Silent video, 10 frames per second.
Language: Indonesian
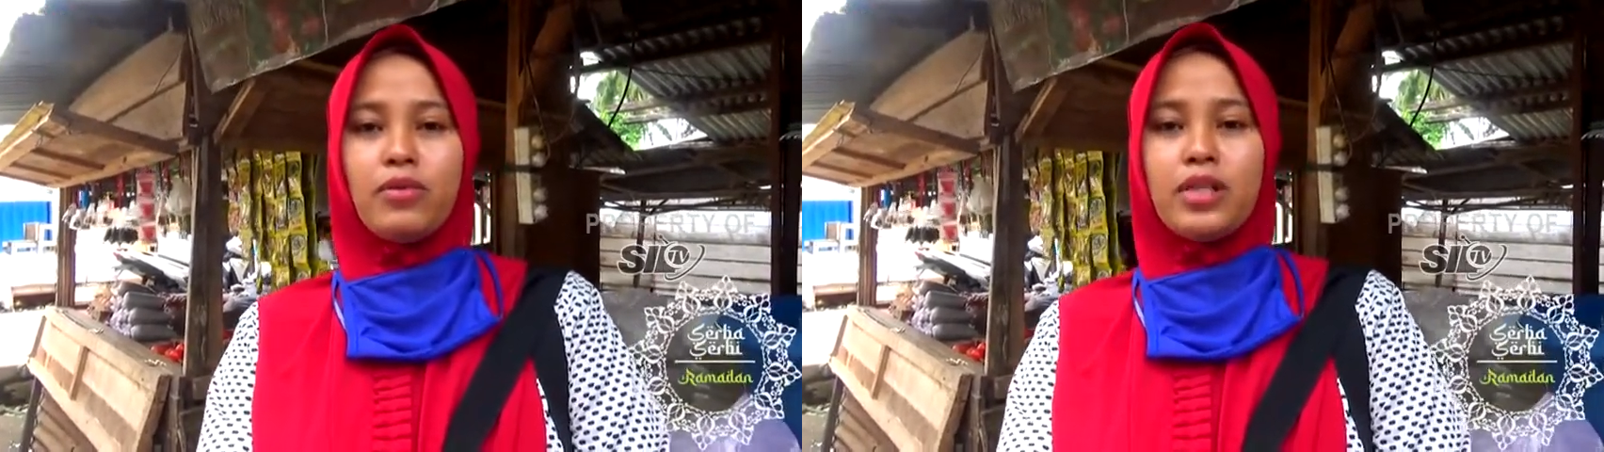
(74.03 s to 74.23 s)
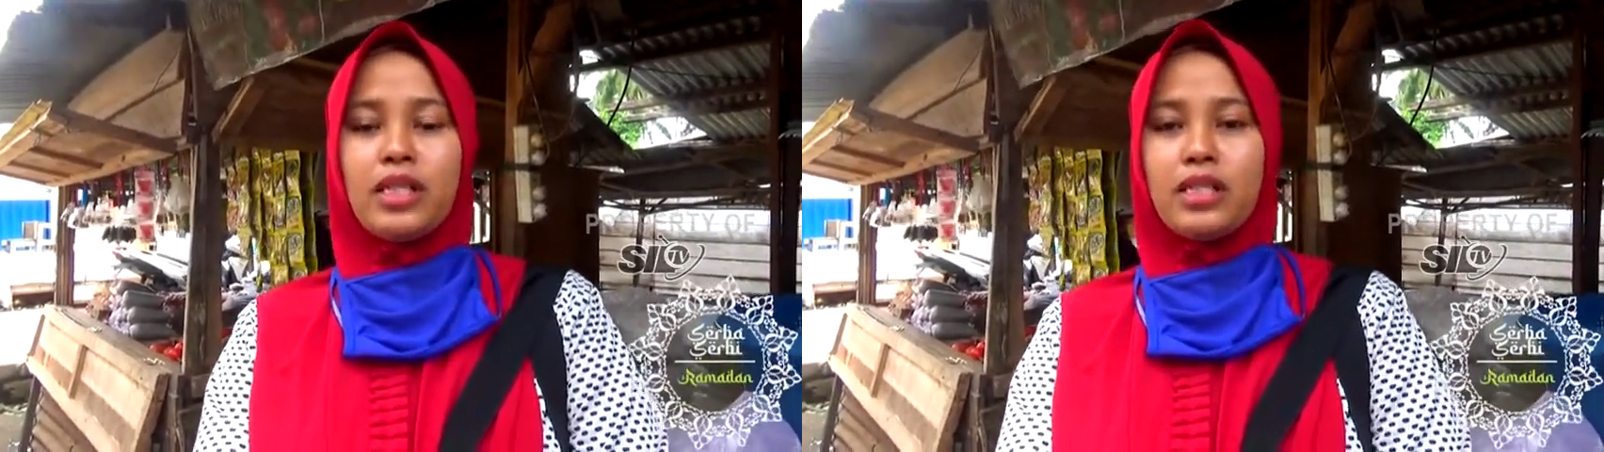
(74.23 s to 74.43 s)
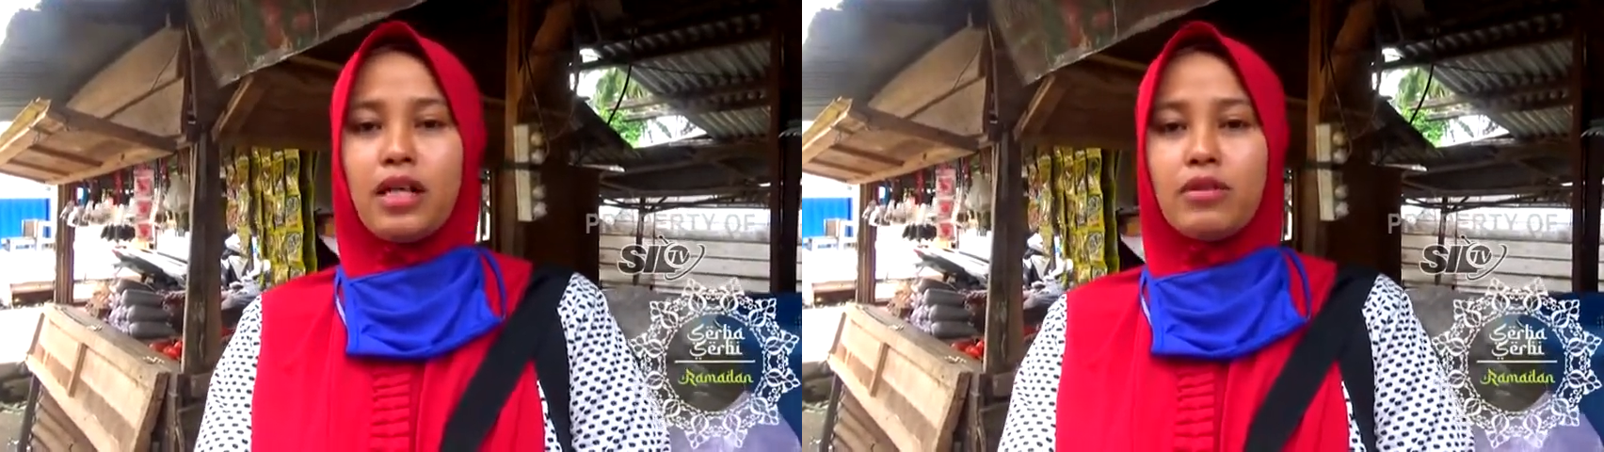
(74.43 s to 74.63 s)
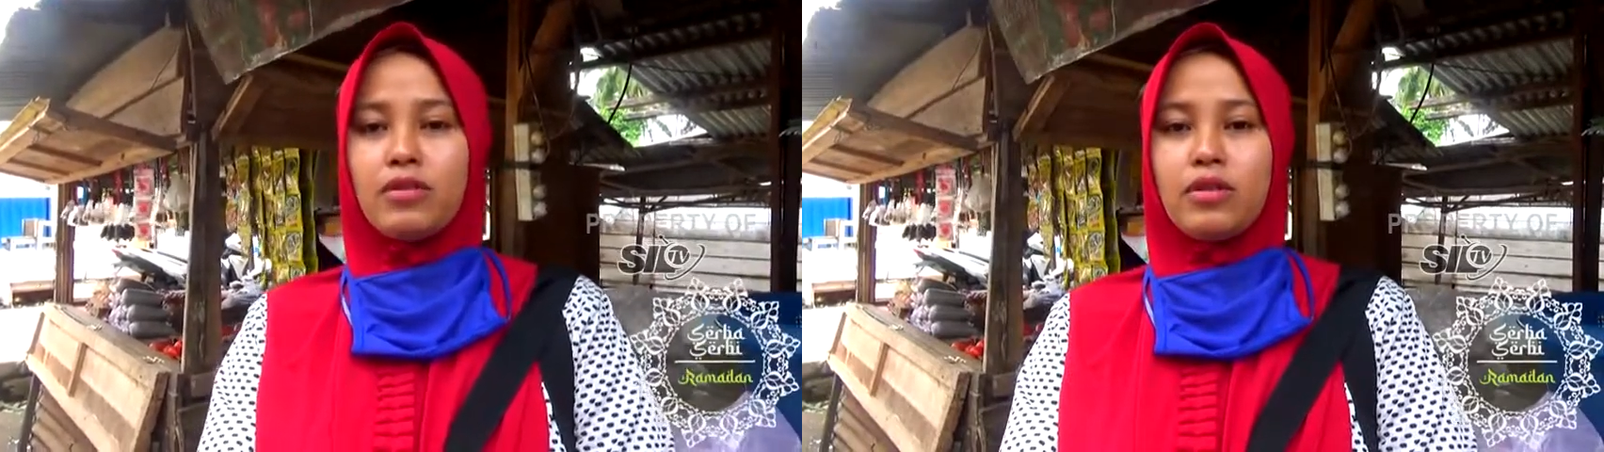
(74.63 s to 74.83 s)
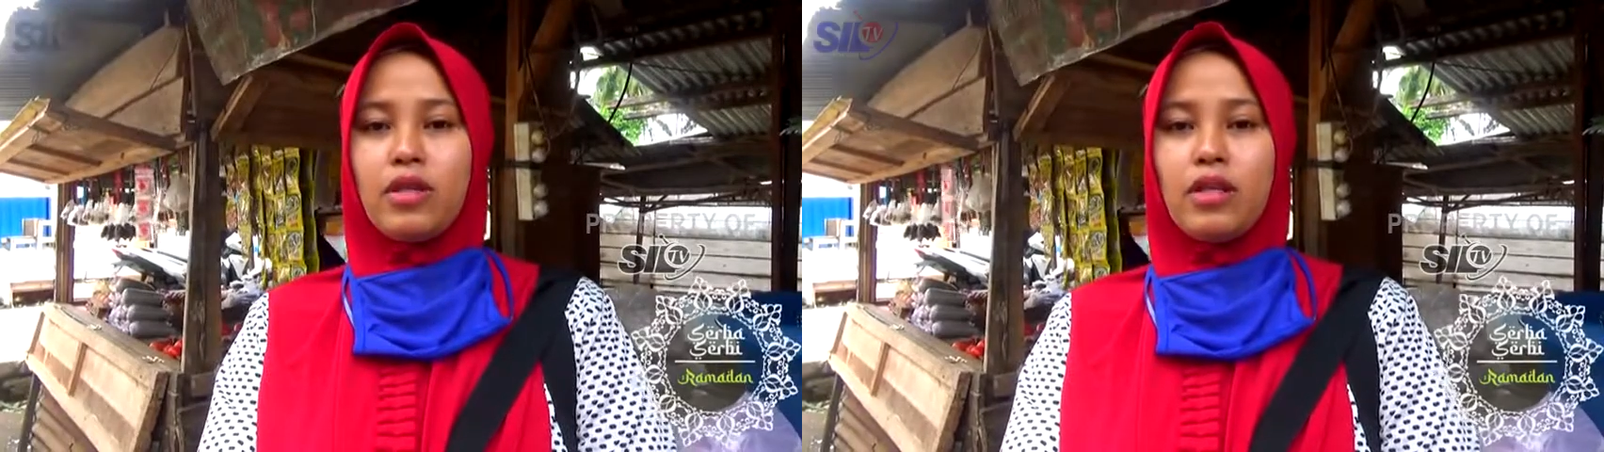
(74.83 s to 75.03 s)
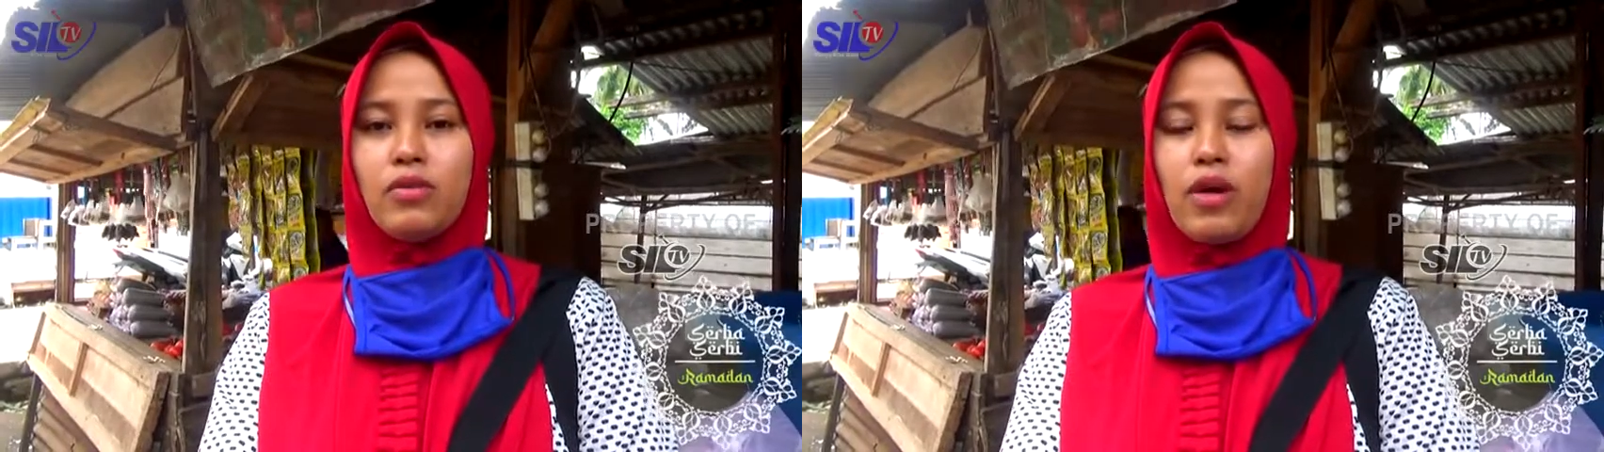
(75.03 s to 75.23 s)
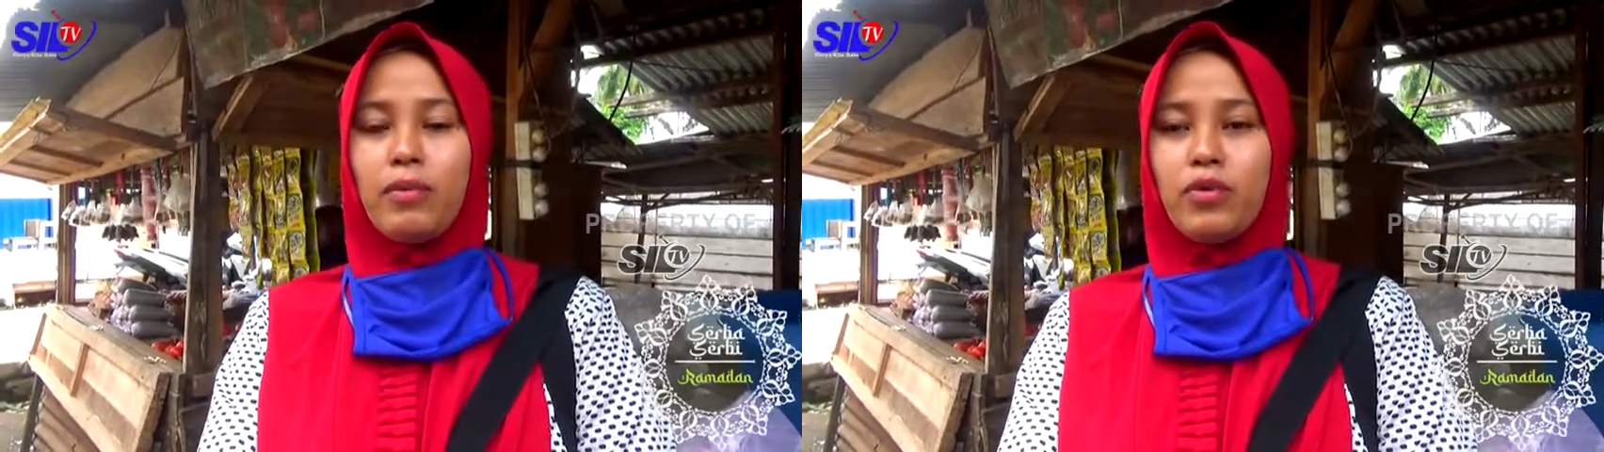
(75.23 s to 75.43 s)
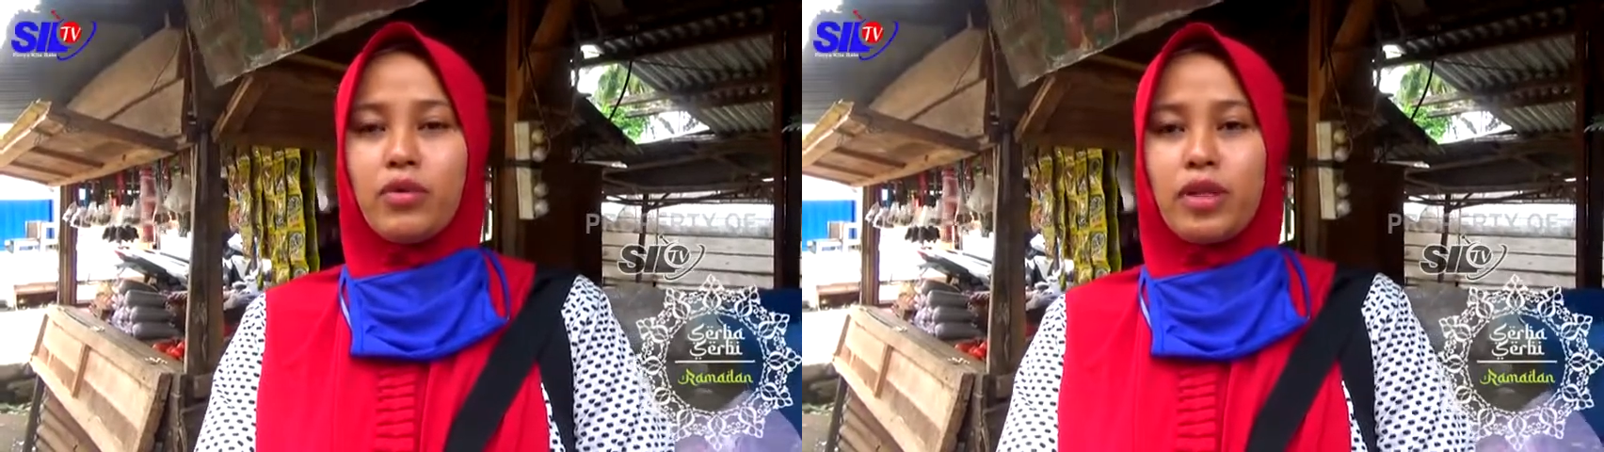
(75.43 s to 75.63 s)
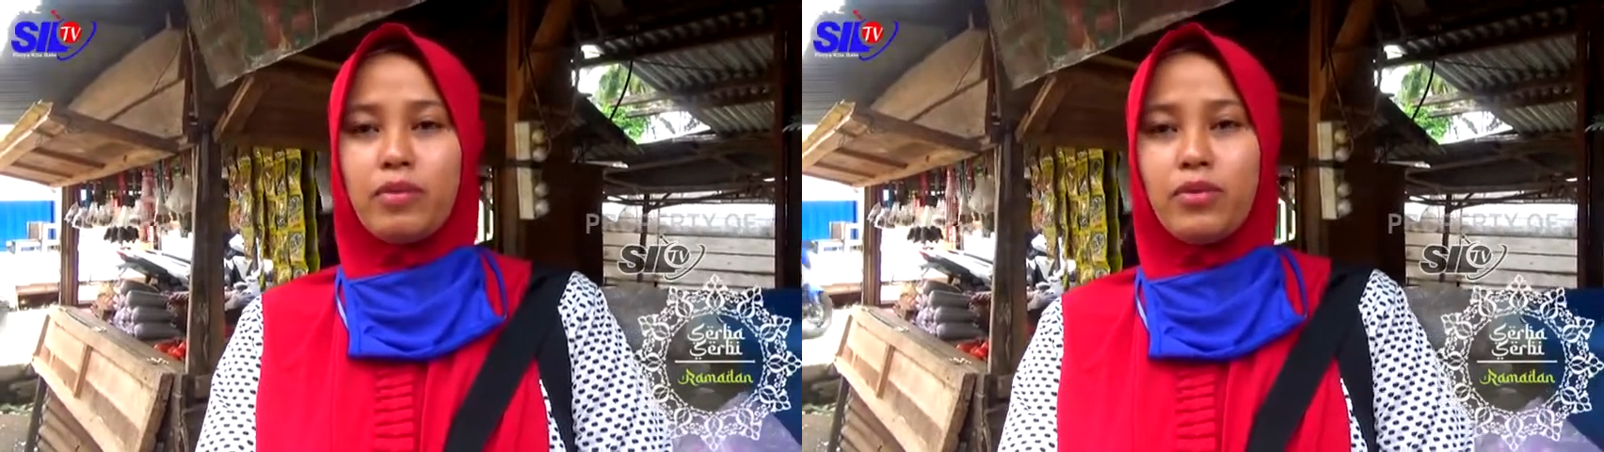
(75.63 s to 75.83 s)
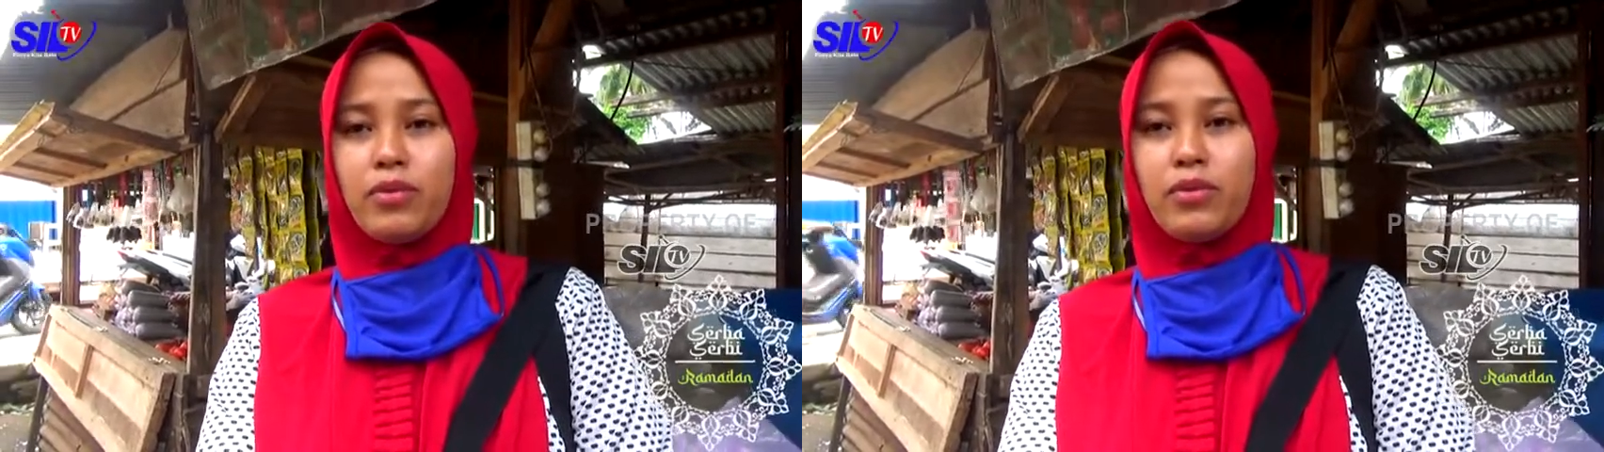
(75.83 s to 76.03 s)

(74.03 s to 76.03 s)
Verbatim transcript: cincaunya Rp20.000.